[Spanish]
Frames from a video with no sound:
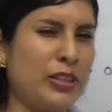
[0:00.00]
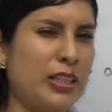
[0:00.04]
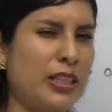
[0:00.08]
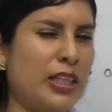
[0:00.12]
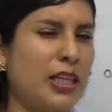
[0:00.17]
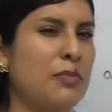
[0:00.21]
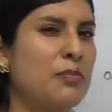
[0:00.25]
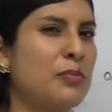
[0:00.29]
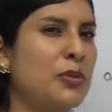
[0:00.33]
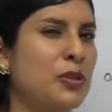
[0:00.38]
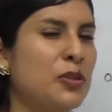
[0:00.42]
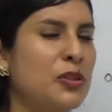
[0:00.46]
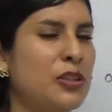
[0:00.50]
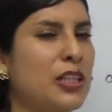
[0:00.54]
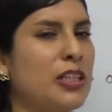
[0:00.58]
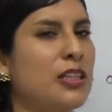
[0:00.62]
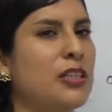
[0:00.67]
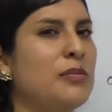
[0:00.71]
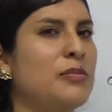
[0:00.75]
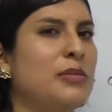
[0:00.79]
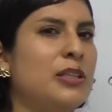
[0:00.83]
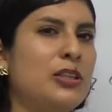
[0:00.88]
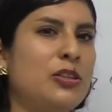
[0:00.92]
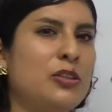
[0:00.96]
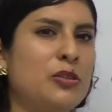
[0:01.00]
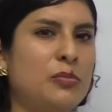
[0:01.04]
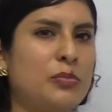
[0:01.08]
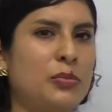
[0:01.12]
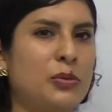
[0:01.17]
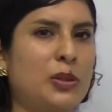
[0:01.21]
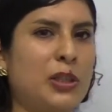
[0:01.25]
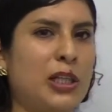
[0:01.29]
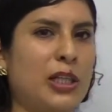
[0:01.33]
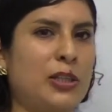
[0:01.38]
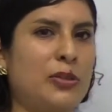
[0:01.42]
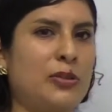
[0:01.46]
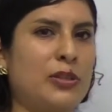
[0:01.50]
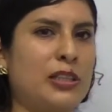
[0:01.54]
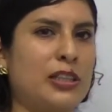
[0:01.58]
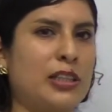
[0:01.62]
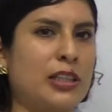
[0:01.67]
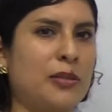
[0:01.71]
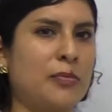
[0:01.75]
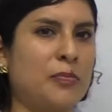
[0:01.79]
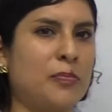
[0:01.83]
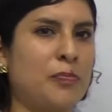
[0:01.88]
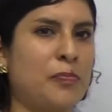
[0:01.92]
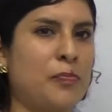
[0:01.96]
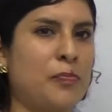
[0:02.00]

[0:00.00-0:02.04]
¿Qué procedimiento podría yo hacer?